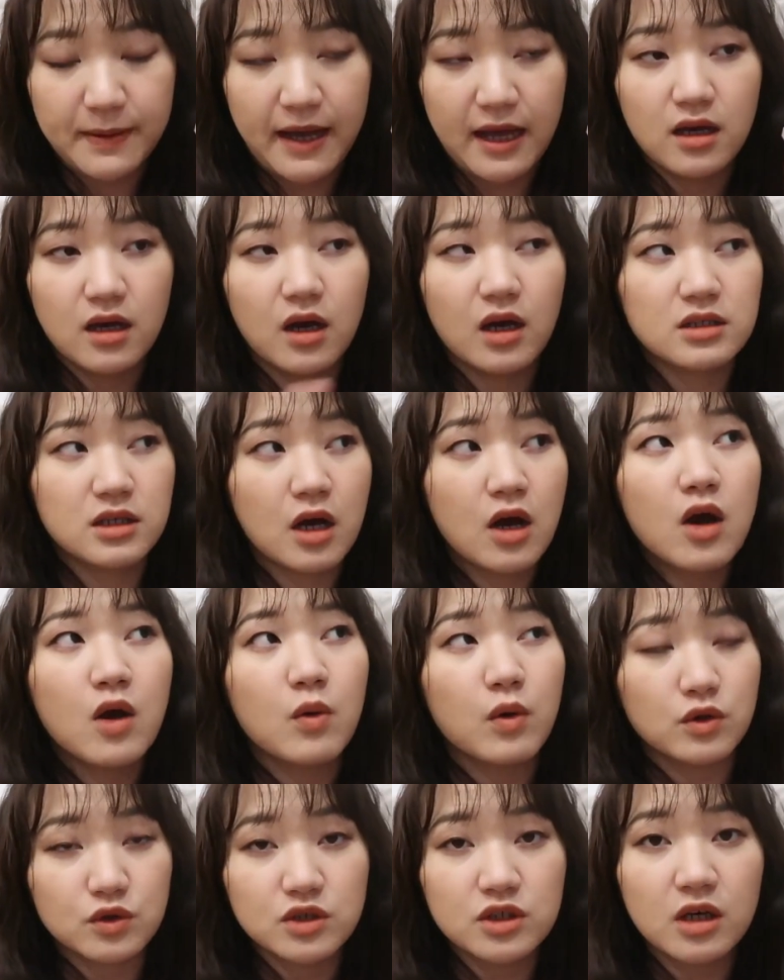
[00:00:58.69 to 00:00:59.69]
一盘。然
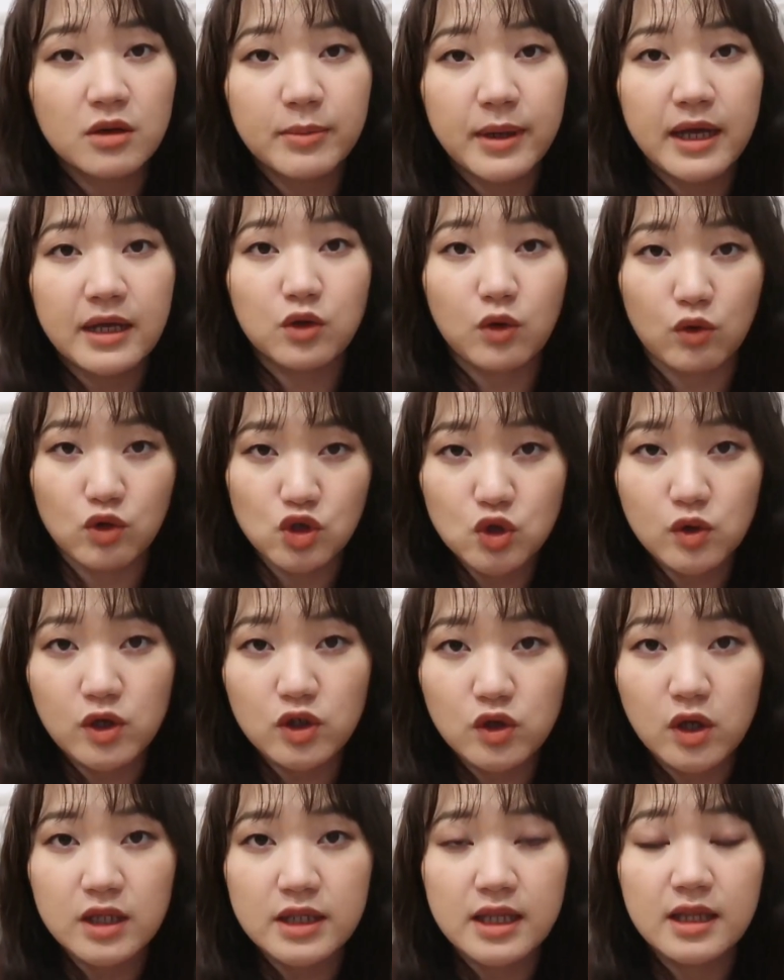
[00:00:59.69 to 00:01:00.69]
后我去上班，同事
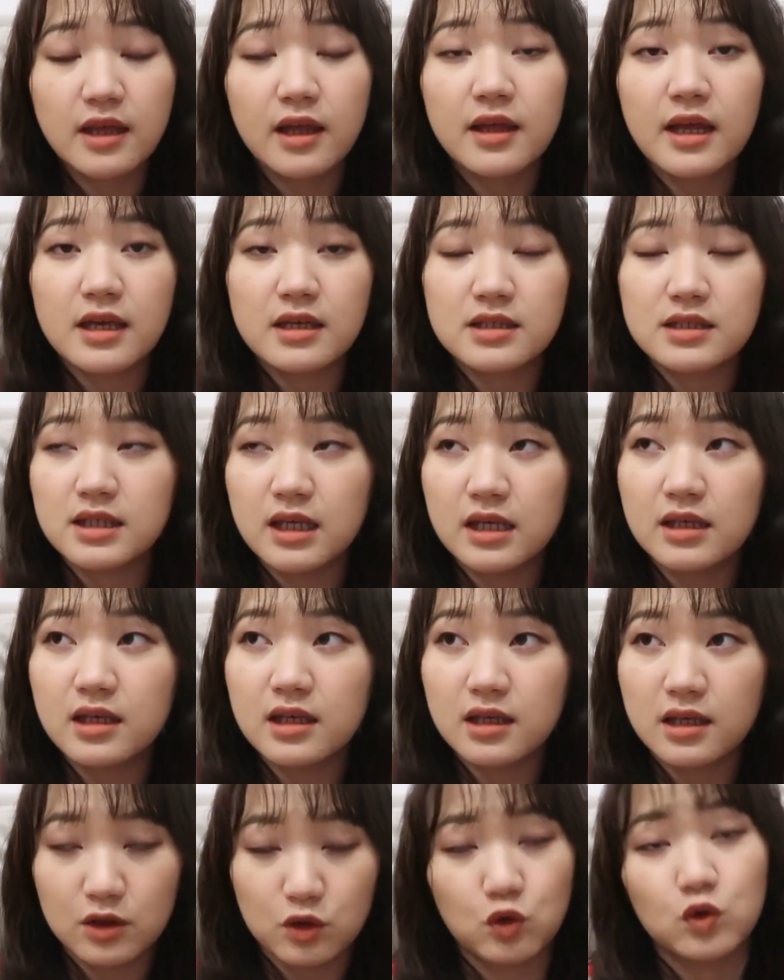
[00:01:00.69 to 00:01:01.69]
会说你今天眼眼
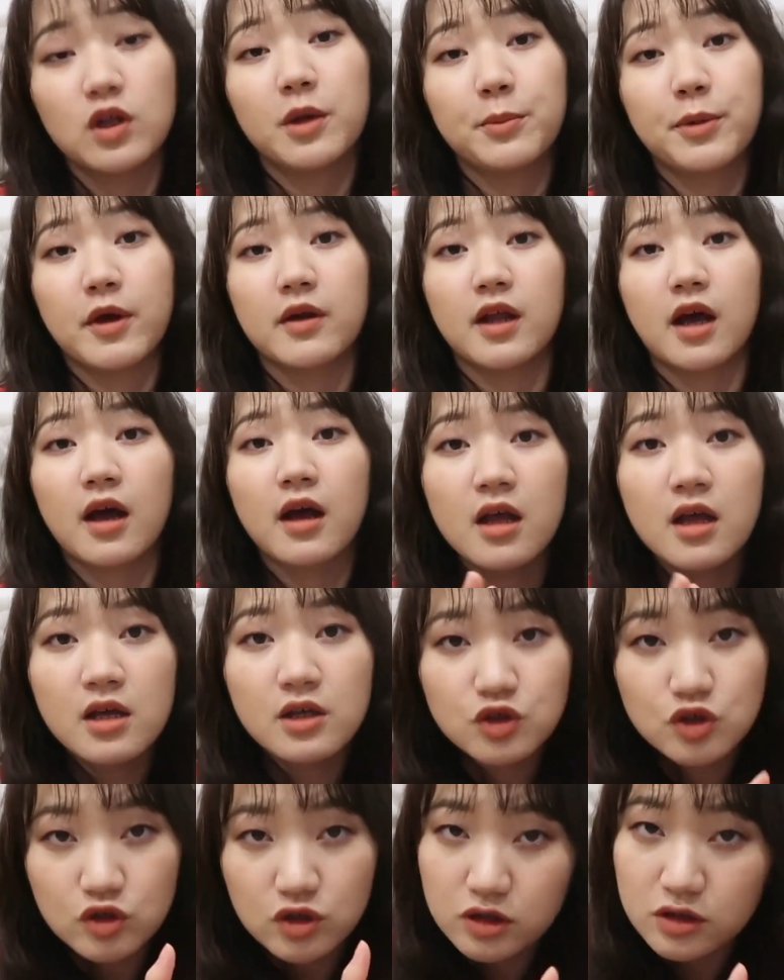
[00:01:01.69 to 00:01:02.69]
影也涂得很漂亮，
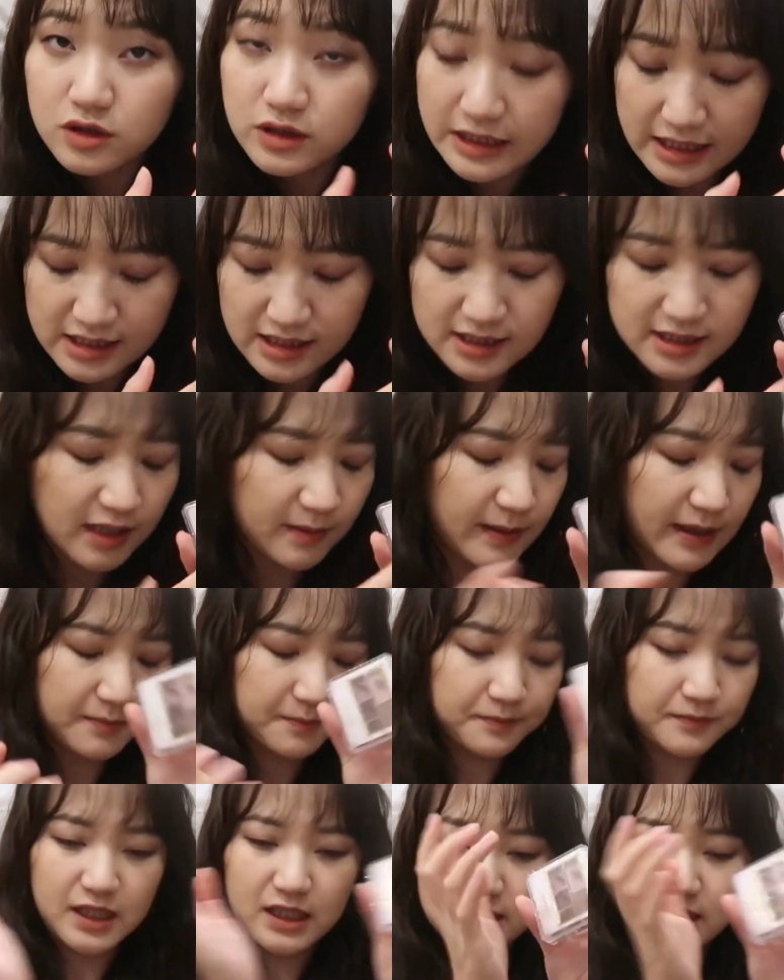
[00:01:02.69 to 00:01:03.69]
就是也是这一
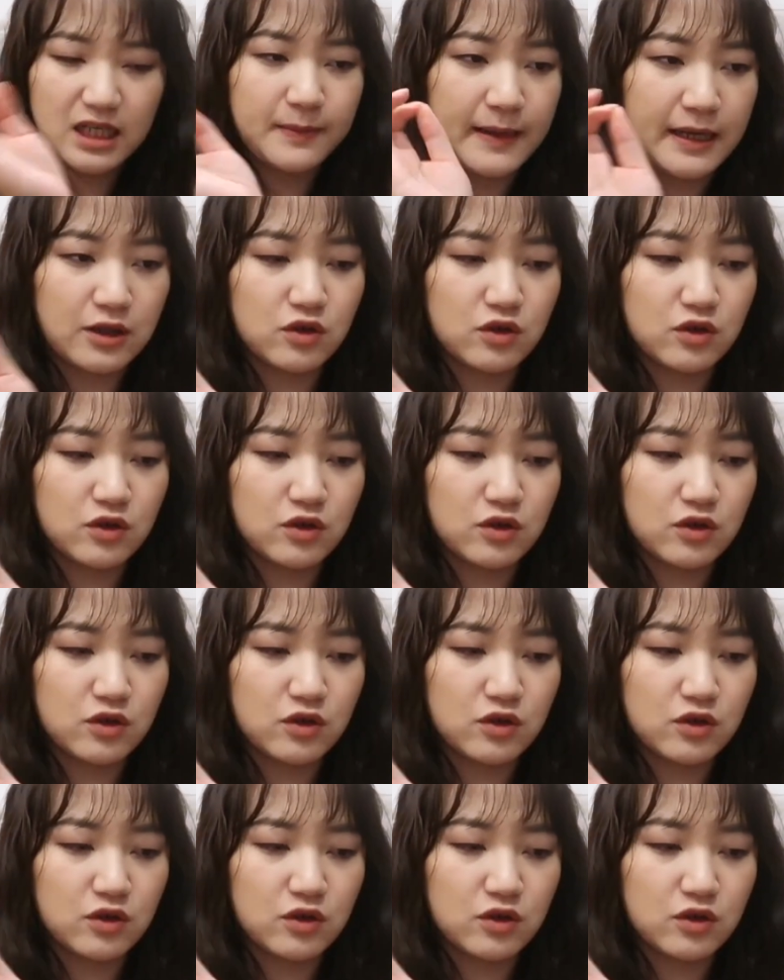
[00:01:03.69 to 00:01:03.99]
盘。这一